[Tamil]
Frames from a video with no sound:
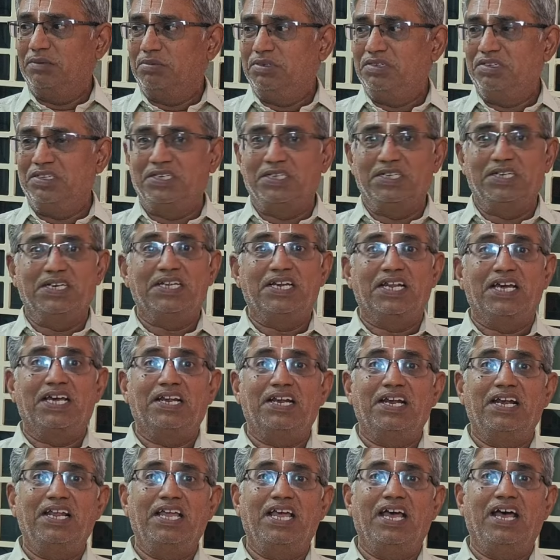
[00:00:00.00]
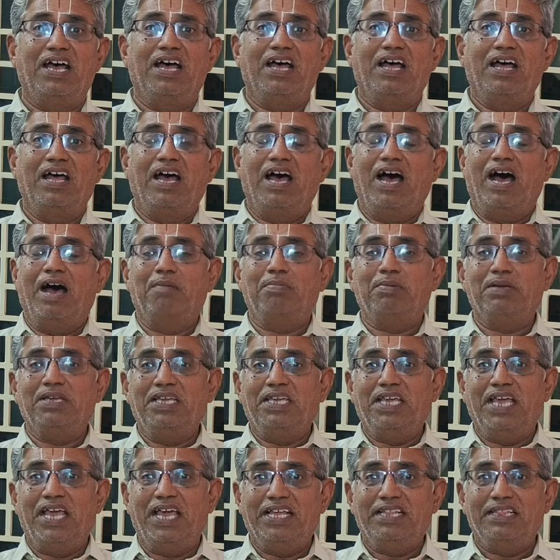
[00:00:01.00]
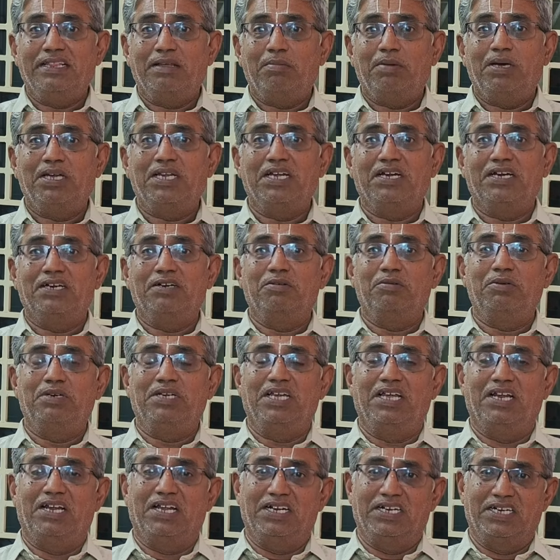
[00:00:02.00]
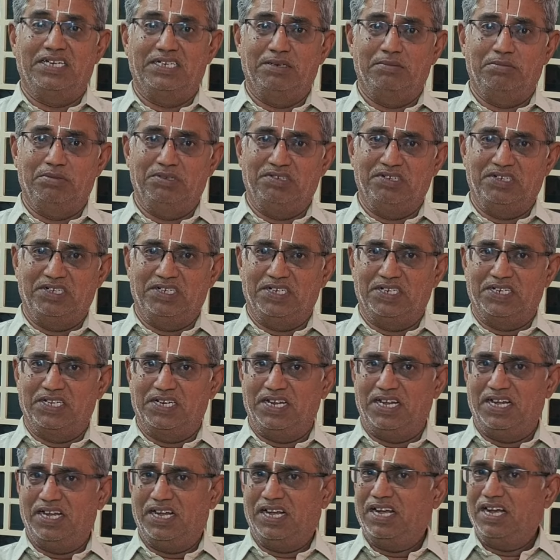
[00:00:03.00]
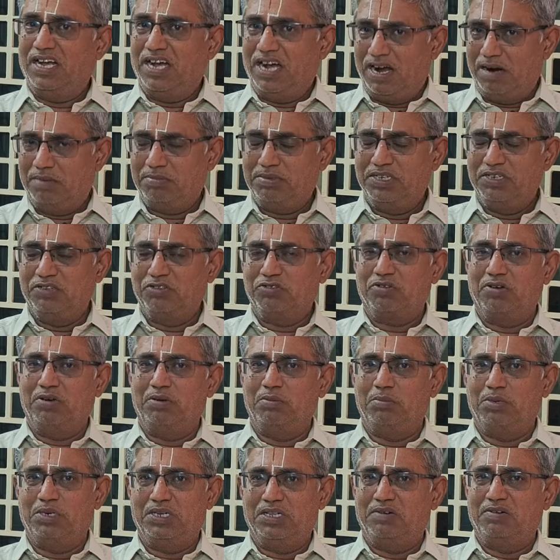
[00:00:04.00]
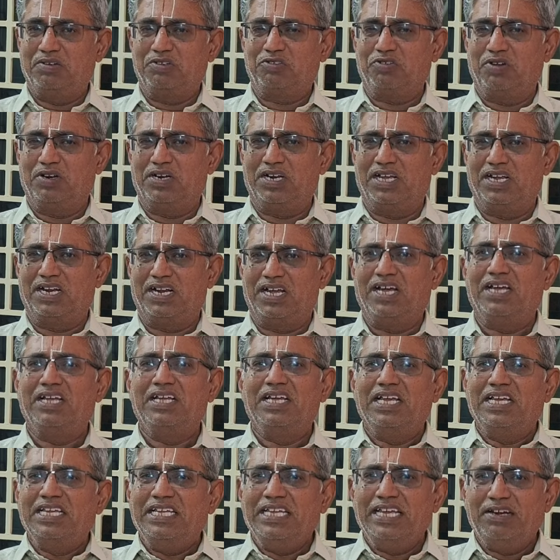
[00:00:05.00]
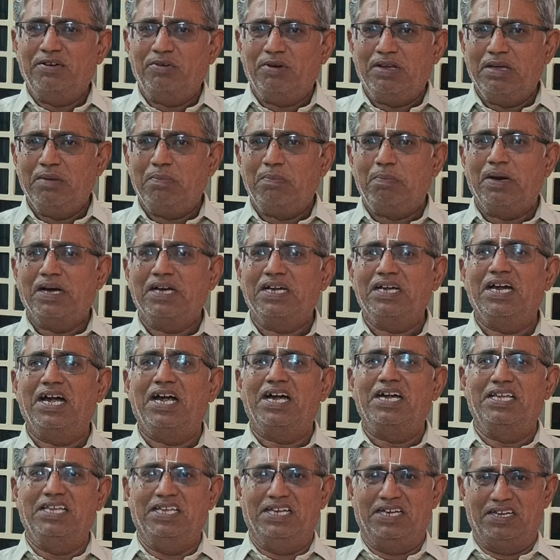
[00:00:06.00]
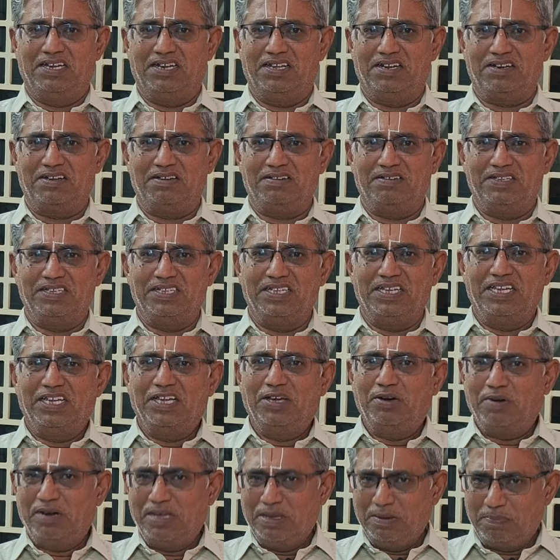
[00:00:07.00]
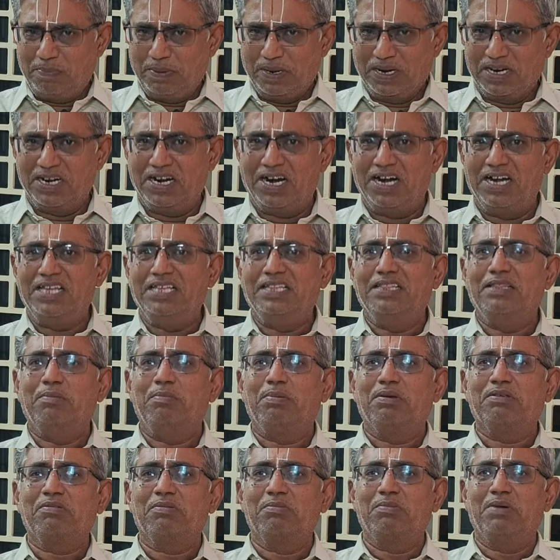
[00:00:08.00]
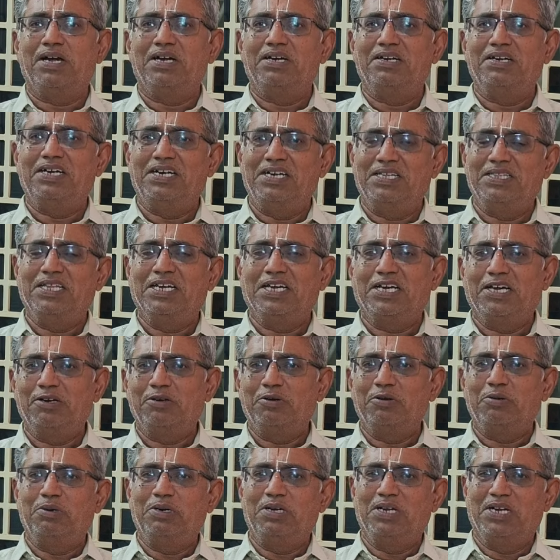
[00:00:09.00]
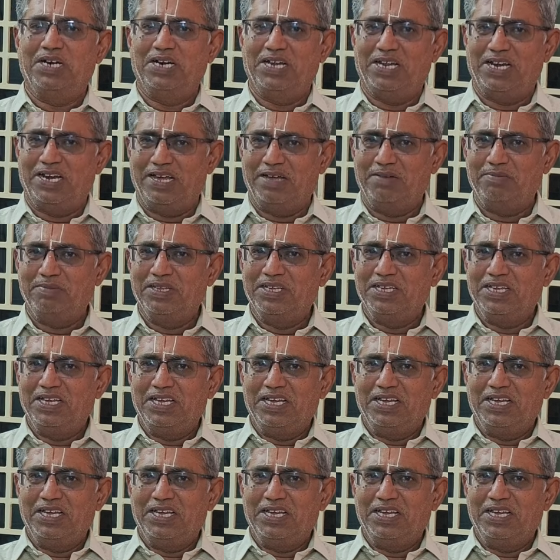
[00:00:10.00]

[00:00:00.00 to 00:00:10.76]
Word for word: கட்டி பிடிச்சிக்கிட்டு இருக்கிறார் இல்லையா அப்போ ஏன் இந்த மாதிரி கண்ணுக்குட்டி எல்லாம் கட்டி பிடிச்சிக்கிட்டு இருக்கிற அப்படின்னு சொல்லும்பொழுது அவர் சொல்றாரா என்னுடைய பங்காளி பங்காளிங்கிறார் என்னுடைய பங்காளி இந்த பசுமாடுகள் இந்த கன்றுக்குட்டிகள் எல்லாம்